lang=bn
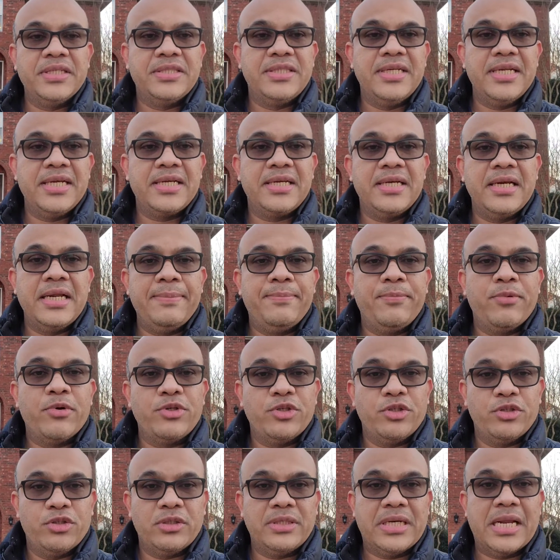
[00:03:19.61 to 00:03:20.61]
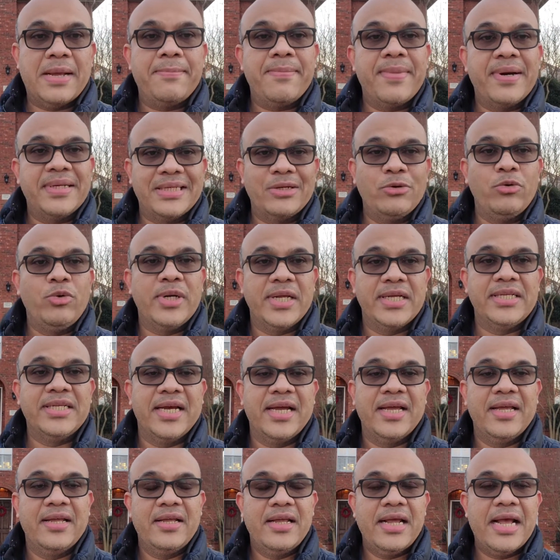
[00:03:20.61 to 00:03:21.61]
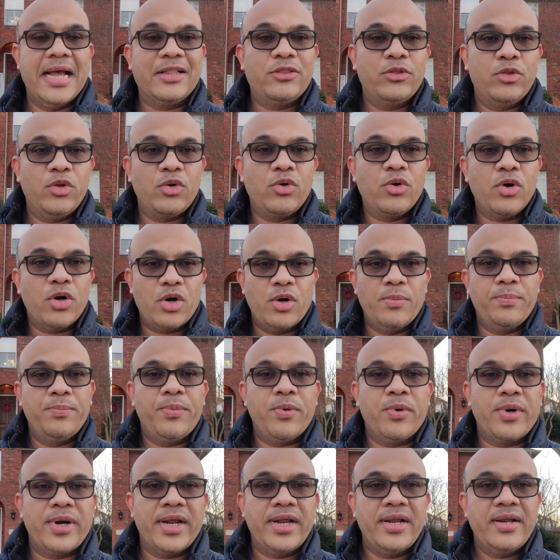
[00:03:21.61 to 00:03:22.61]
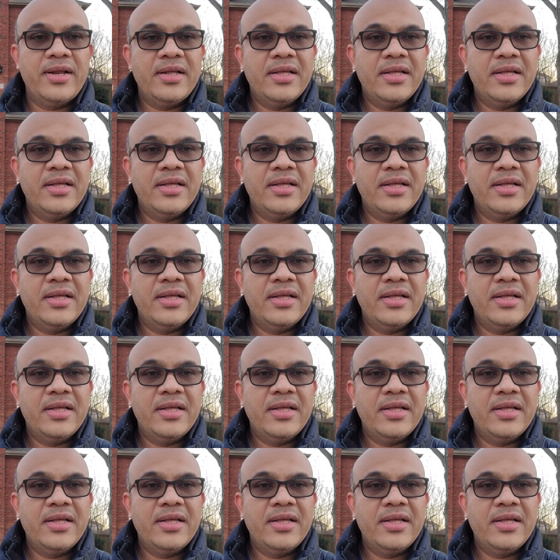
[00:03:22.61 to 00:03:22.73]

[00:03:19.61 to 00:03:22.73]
ডিগ্রি পর্যন্ত টেম্পারেচার উঠে যায় এত গরম পড়ে